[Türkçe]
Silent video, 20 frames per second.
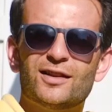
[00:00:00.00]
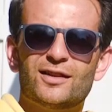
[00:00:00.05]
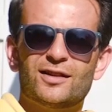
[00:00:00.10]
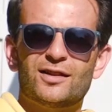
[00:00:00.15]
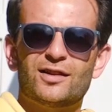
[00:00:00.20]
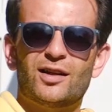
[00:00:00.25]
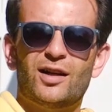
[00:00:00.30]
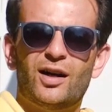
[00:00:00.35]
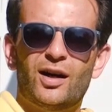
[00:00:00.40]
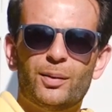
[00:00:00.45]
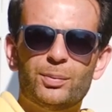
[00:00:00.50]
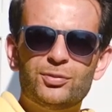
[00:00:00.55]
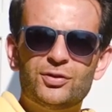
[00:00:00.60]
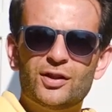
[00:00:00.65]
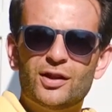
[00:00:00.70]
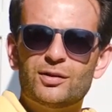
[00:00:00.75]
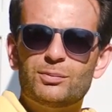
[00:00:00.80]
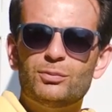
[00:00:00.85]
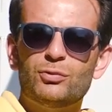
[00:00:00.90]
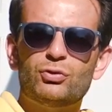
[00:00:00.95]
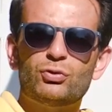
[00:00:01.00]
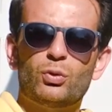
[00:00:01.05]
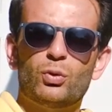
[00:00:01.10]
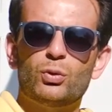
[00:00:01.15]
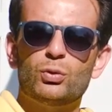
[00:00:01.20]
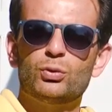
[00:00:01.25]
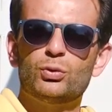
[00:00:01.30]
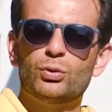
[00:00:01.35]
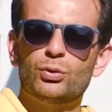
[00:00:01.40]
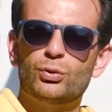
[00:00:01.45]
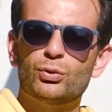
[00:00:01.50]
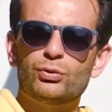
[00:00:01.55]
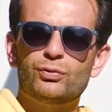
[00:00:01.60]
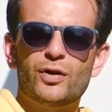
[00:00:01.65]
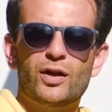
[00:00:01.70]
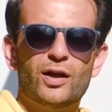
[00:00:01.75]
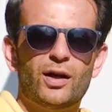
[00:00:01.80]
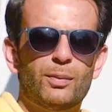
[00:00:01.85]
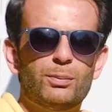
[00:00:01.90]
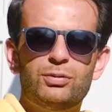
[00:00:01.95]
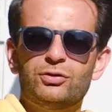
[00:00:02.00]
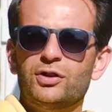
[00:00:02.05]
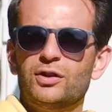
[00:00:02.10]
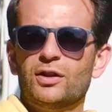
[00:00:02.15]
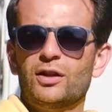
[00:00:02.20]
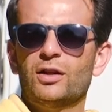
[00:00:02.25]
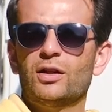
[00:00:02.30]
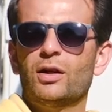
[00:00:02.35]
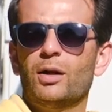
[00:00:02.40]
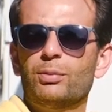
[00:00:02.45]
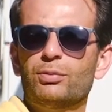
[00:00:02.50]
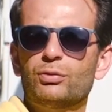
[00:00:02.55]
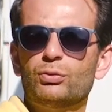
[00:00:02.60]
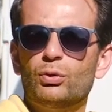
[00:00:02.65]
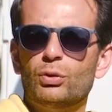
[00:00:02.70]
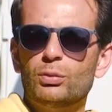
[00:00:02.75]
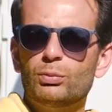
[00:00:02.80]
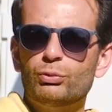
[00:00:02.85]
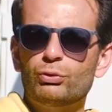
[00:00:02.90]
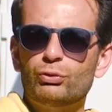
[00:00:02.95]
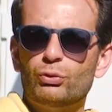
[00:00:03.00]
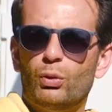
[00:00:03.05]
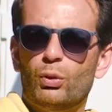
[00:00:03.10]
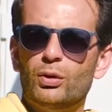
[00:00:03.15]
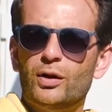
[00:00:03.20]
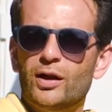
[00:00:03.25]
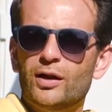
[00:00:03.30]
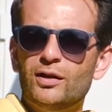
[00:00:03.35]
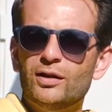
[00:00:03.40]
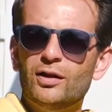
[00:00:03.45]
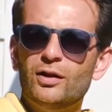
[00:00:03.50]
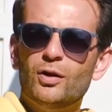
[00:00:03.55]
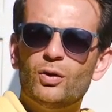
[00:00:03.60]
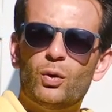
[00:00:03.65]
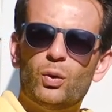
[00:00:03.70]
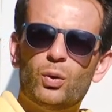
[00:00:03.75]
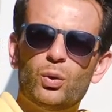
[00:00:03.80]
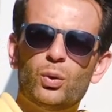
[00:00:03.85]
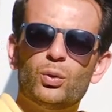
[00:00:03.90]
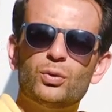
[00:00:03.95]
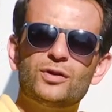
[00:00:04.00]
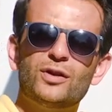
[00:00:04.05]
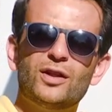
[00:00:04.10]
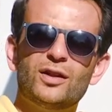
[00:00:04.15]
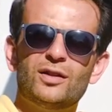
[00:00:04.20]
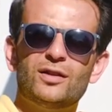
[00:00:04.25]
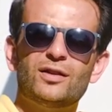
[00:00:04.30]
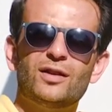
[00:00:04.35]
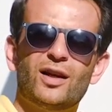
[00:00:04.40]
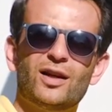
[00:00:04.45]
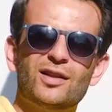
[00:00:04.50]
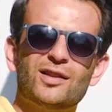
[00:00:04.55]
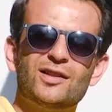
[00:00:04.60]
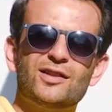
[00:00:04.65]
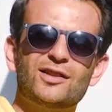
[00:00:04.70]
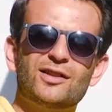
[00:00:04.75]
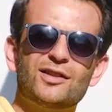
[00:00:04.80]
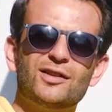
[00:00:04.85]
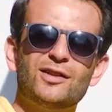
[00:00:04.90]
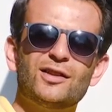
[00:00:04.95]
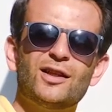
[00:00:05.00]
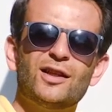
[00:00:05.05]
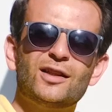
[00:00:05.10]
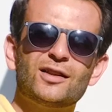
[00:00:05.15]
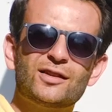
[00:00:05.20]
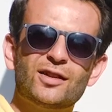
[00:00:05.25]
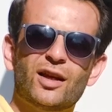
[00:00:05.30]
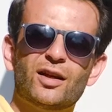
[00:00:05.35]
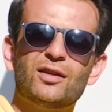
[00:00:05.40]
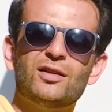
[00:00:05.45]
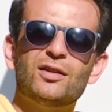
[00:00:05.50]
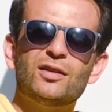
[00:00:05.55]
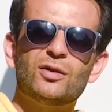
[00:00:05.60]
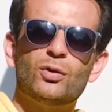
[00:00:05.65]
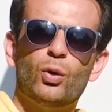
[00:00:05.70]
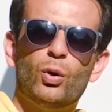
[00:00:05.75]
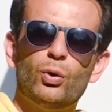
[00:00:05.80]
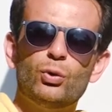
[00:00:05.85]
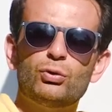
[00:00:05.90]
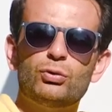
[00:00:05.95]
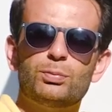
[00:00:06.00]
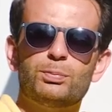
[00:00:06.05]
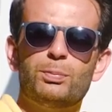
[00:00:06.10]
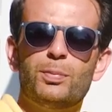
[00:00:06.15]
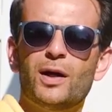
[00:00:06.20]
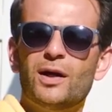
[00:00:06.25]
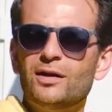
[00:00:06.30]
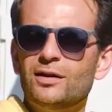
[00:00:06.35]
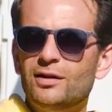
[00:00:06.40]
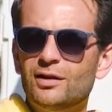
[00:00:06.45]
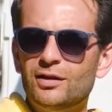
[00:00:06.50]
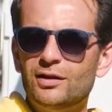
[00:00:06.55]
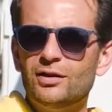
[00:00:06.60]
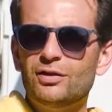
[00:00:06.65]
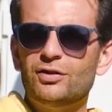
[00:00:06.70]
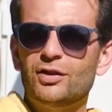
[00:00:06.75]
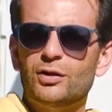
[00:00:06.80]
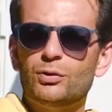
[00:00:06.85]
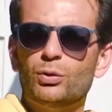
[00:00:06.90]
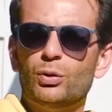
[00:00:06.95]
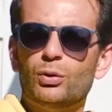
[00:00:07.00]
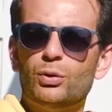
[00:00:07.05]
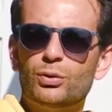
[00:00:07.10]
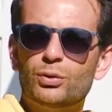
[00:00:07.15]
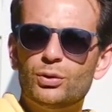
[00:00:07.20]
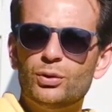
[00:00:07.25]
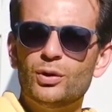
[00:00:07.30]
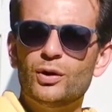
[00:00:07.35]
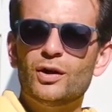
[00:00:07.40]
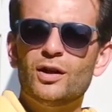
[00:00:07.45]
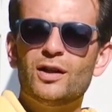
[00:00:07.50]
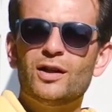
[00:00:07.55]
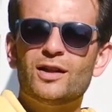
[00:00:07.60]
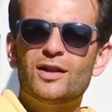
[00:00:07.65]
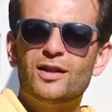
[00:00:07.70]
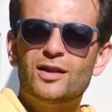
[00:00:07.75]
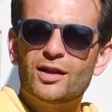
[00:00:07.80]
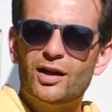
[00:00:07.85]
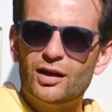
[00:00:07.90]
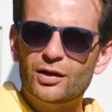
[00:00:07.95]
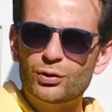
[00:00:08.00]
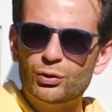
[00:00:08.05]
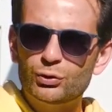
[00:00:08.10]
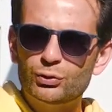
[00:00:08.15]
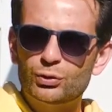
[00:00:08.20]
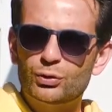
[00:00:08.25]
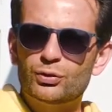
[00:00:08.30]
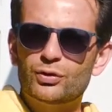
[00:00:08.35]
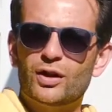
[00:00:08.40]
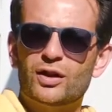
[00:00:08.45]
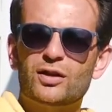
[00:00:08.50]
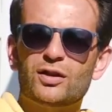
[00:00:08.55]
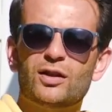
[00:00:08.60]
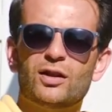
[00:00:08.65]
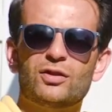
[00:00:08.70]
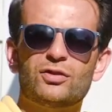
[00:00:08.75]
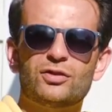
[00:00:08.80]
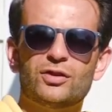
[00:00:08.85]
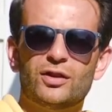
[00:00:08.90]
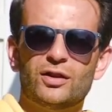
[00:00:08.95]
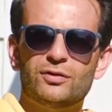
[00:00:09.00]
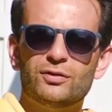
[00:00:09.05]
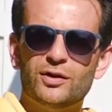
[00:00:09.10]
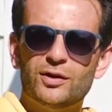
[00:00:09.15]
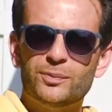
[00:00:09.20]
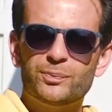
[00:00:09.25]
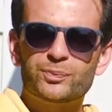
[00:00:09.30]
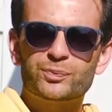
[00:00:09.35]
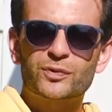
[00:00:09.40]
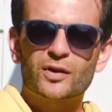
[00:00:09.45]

e, hapsetmiş olduğunuz veya bir şekilde hapsolmuş olan o derinlerdeki kendi öz benliğinize doğru ilerliyorsunuz arkadaşlar ve